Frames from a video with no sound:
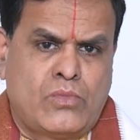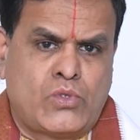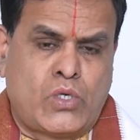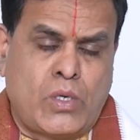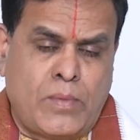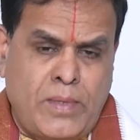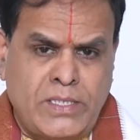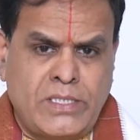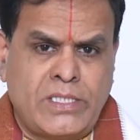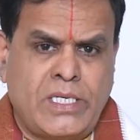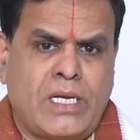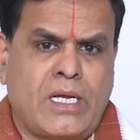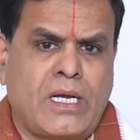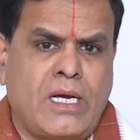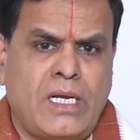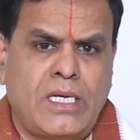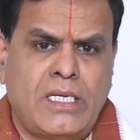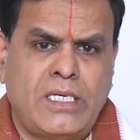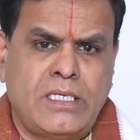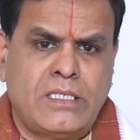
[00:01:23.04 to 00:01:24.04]
శుభం
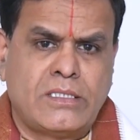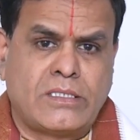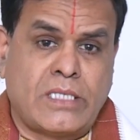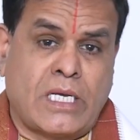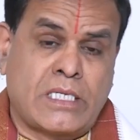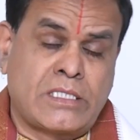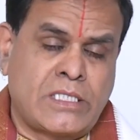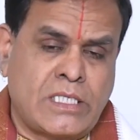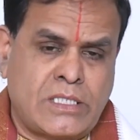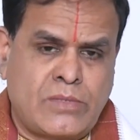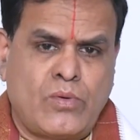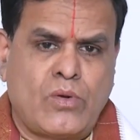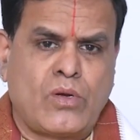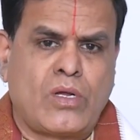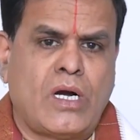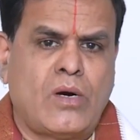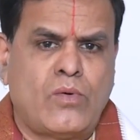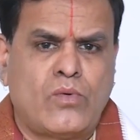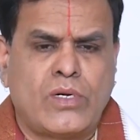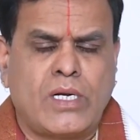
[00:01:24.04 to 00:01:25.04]
జరగాలి
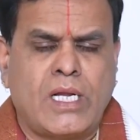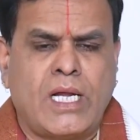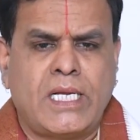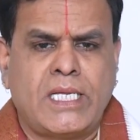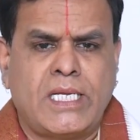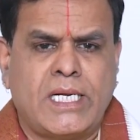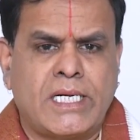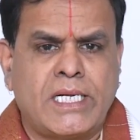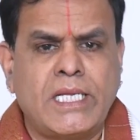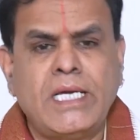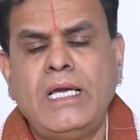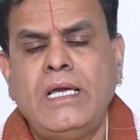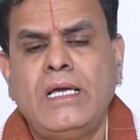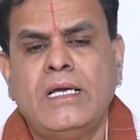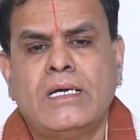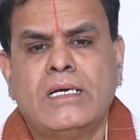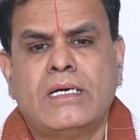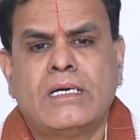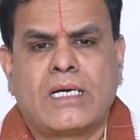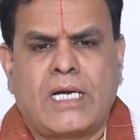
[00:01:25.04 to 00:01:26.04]
సక్సెస్ఫుల్గా ఉండాలి అంటే
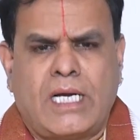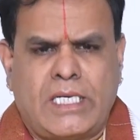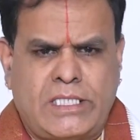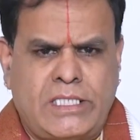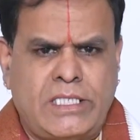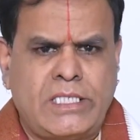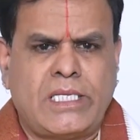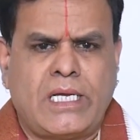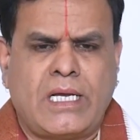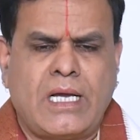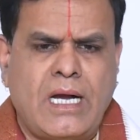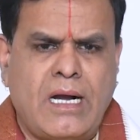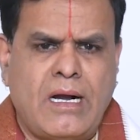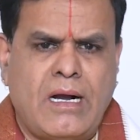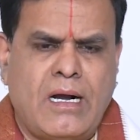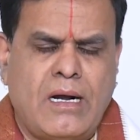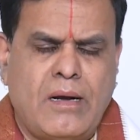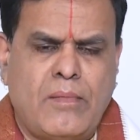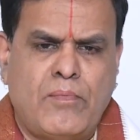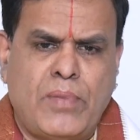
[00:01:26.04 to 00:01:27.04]
ఖచ్చితంగా
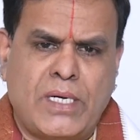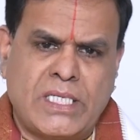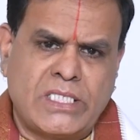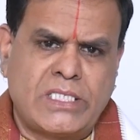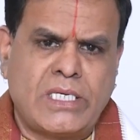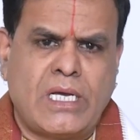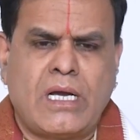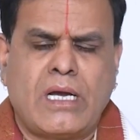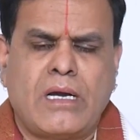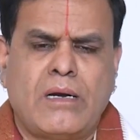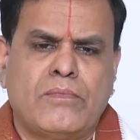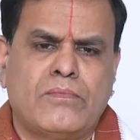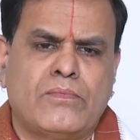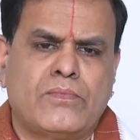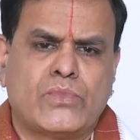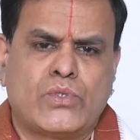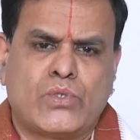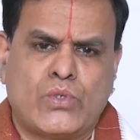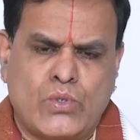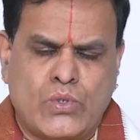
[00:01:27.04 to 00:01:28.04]
పంచాంగం
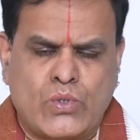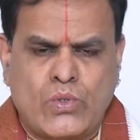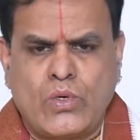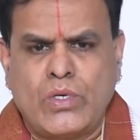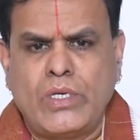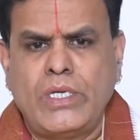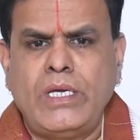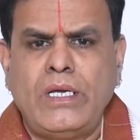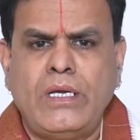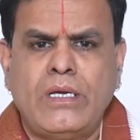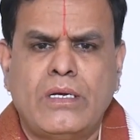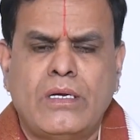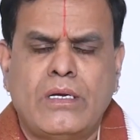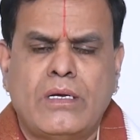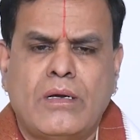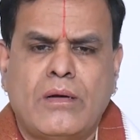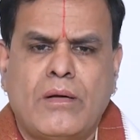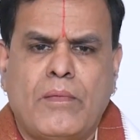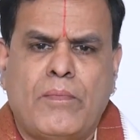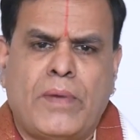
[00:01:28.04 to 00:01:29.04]
చూసుకొని
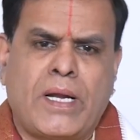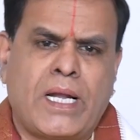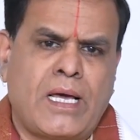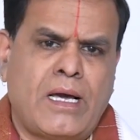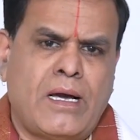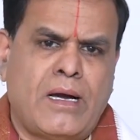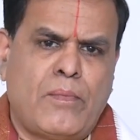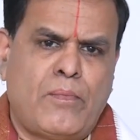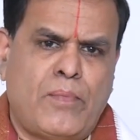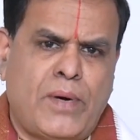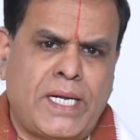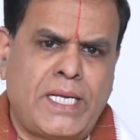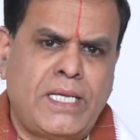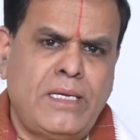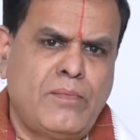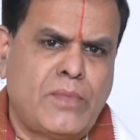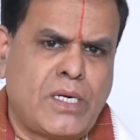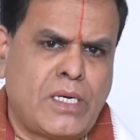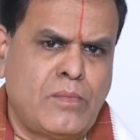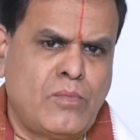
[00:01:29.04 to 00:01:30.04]
మన పని
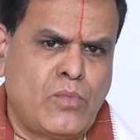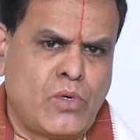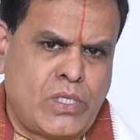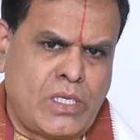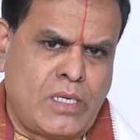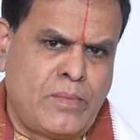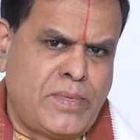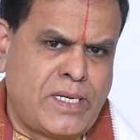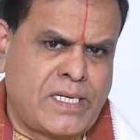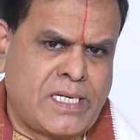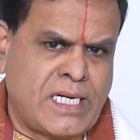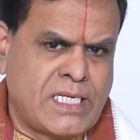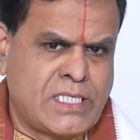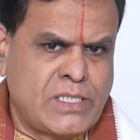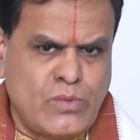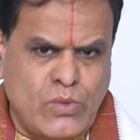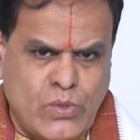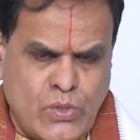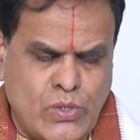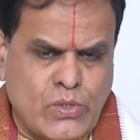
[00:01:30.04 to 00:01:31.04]
మనం మొదలు
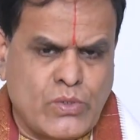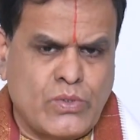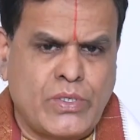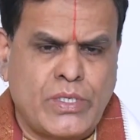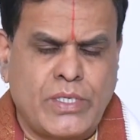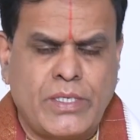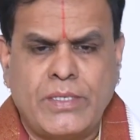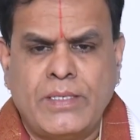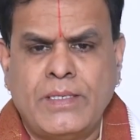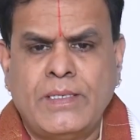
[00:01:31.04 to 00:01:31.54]
పెట్టాల్సి ఉంటుంది